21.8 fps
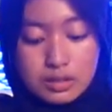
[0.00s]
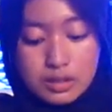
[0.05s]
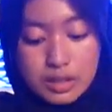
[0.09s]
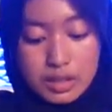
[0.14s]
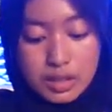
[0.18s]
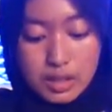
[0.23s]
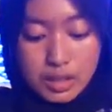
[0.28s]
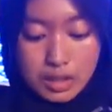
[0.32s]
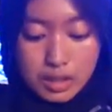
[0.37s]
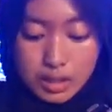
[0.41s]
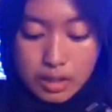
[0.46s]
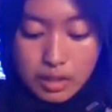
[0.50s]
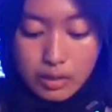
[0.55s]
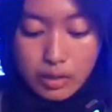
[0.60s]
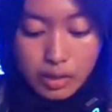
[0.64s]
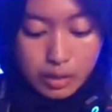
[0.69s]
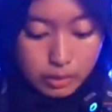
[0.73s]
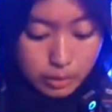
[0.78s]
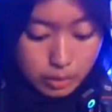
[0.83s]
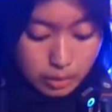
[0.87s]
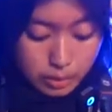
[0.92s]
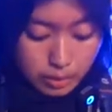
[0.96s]
jadi dia
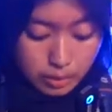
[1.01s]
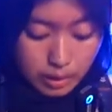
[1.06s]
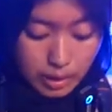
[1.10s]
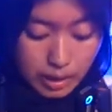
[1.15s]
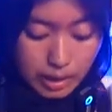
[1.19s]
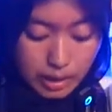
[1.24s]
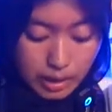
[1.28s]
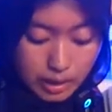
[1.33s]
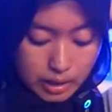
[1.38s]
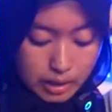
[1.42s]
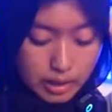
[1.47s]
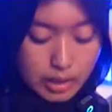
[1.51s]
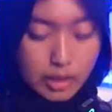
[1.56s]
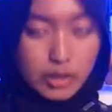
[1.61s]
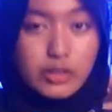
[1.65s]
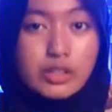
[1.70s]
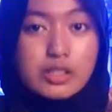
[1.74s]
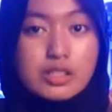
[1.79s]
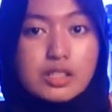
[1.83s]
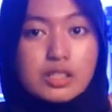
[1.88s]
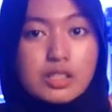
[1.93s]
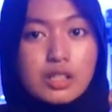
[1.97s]
waktu uh,
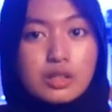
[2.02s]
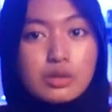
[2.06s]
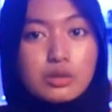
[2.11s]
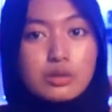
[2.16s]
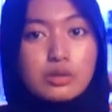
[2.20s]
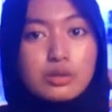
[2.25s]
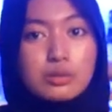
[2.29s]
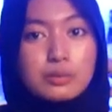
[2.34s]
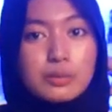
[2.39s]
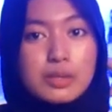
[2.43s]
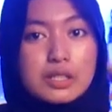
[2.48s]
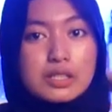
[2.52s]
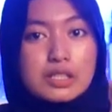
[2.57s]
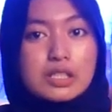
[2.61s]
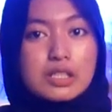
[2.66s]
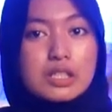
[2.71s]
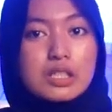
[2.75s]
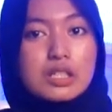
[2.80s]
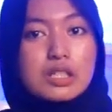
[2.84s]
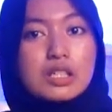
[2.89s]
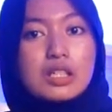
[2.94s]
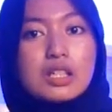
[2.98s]
ditaruh di sini tuh
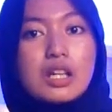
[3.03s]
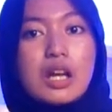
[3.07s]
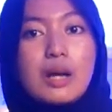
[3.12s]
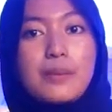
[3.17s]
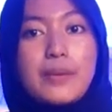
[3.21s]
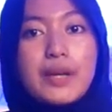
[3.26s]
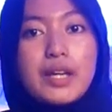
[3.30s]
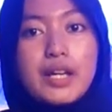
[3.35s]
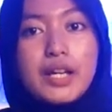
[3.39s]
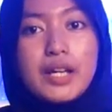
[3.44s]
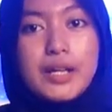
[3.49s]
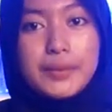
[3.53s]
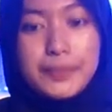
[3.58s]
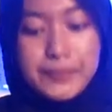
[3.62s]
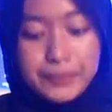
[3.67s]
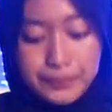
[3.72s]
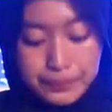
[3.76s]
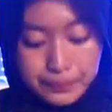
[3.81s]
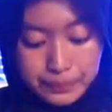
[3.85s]
masih apa ya